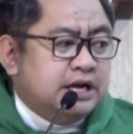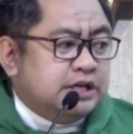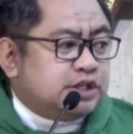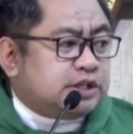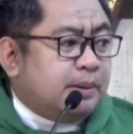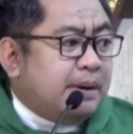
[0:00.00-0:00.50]

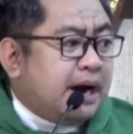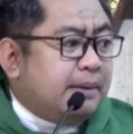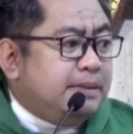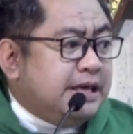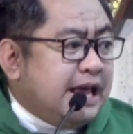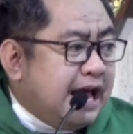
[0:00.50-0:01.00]
sa mga
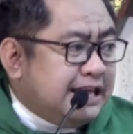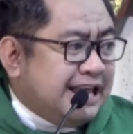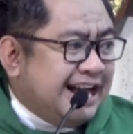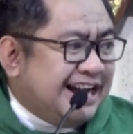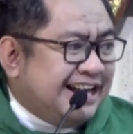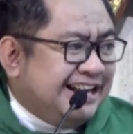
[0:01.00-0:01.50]

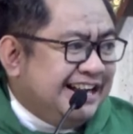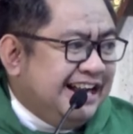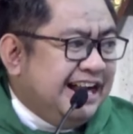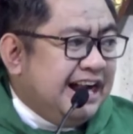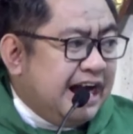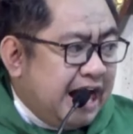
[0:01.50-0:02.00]
biyayang
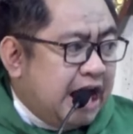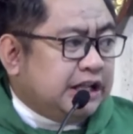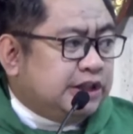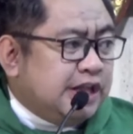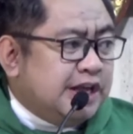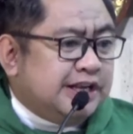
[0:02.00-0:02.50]

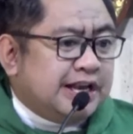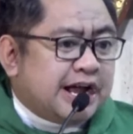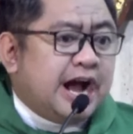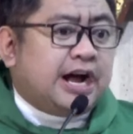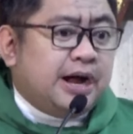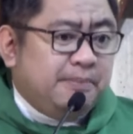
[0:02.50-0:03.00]
ating
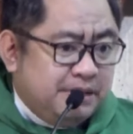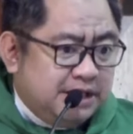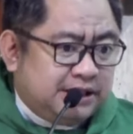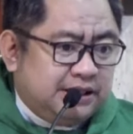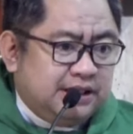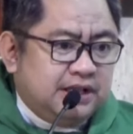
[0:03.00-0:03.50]
nakakamit